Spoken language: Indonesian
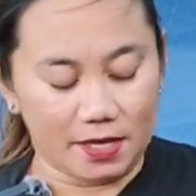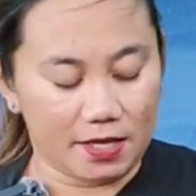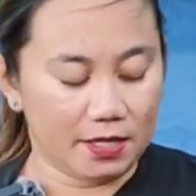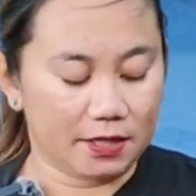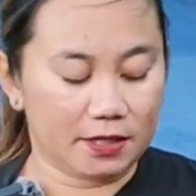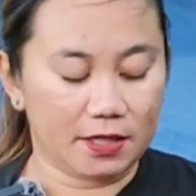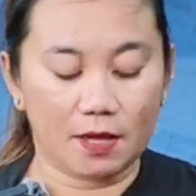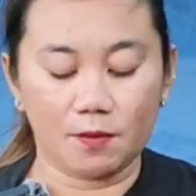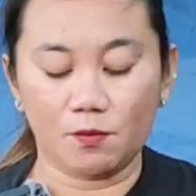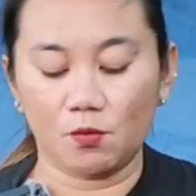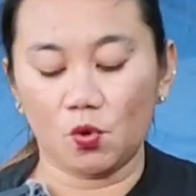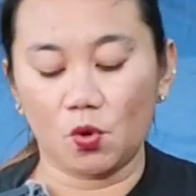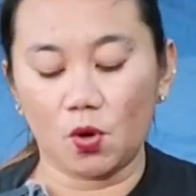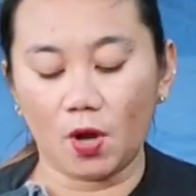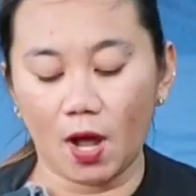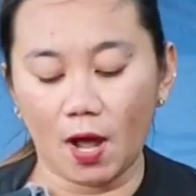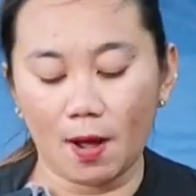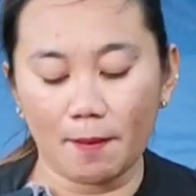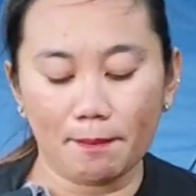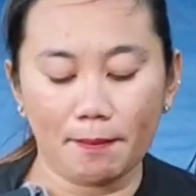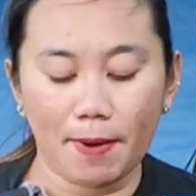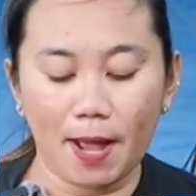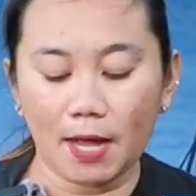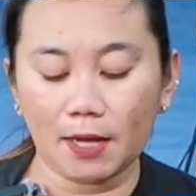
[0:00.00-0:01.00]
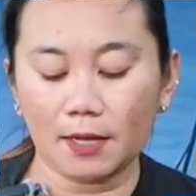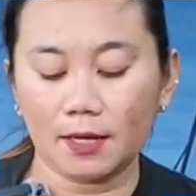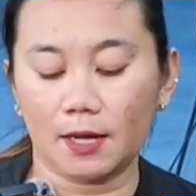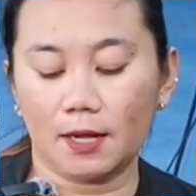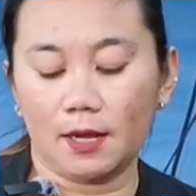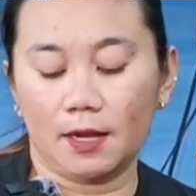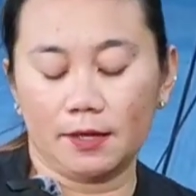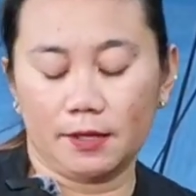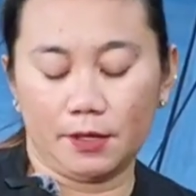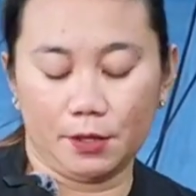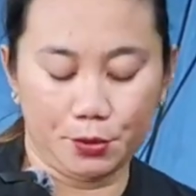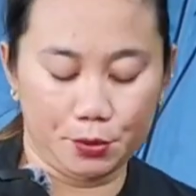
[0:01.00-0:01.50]
kita buka
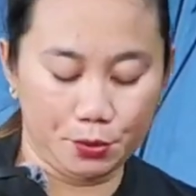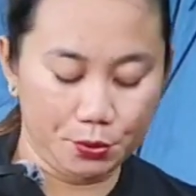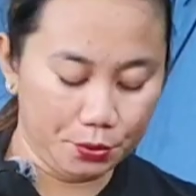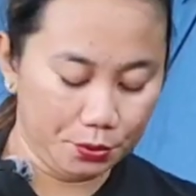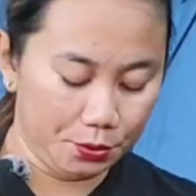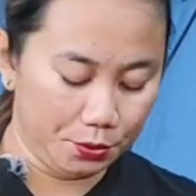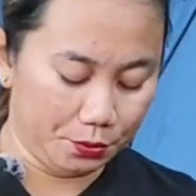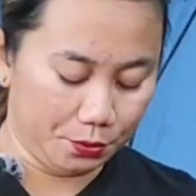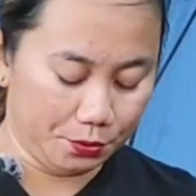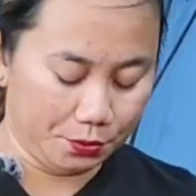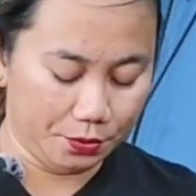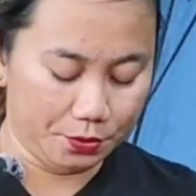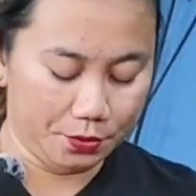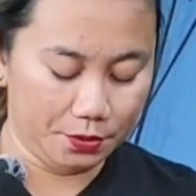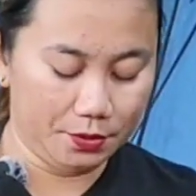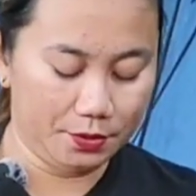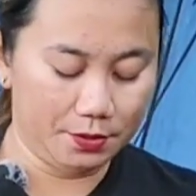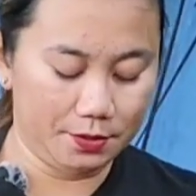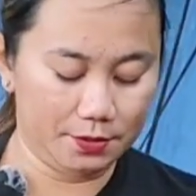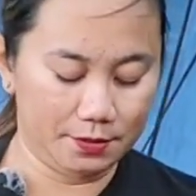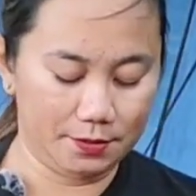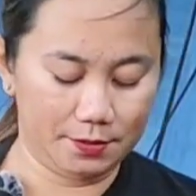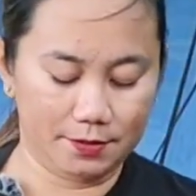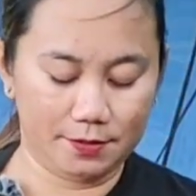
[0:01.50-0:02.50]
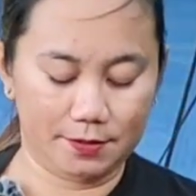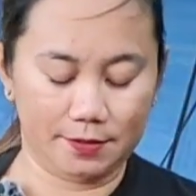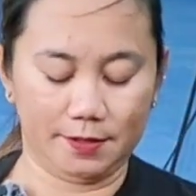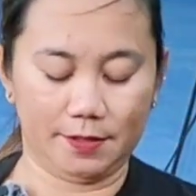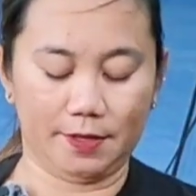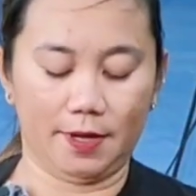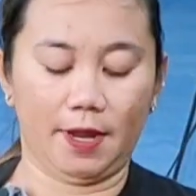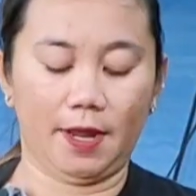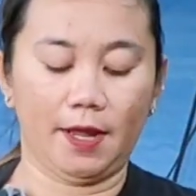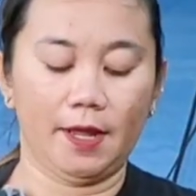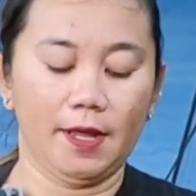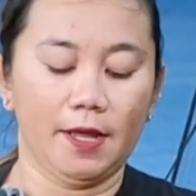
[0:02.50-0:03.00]
bakalnya dulu
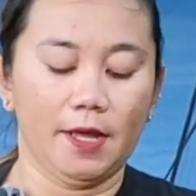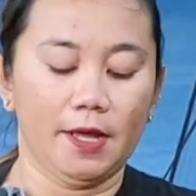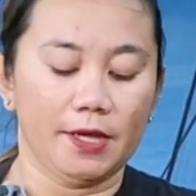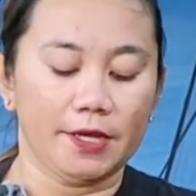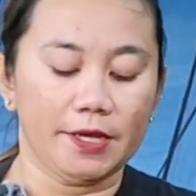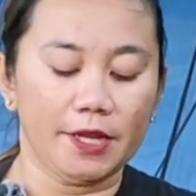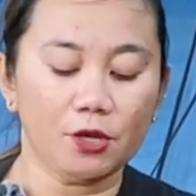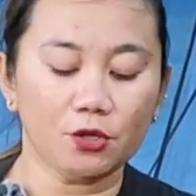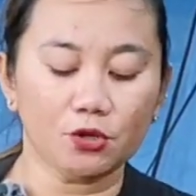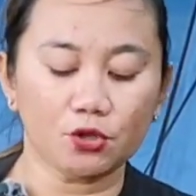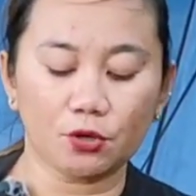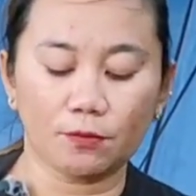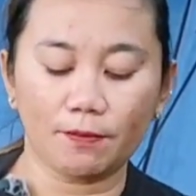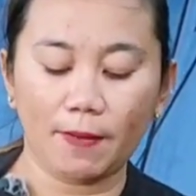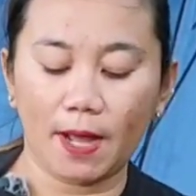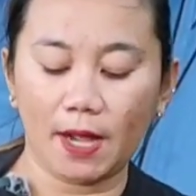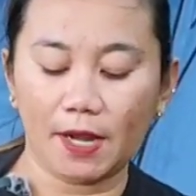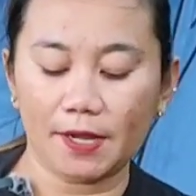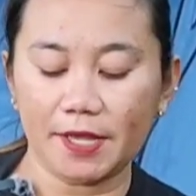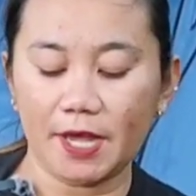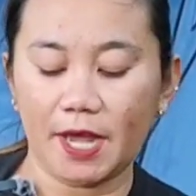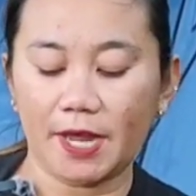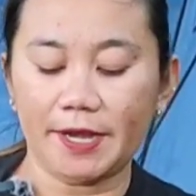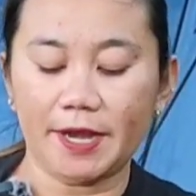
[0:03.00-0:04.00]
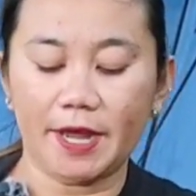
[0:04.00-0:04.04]
nah dia untuk bakalnya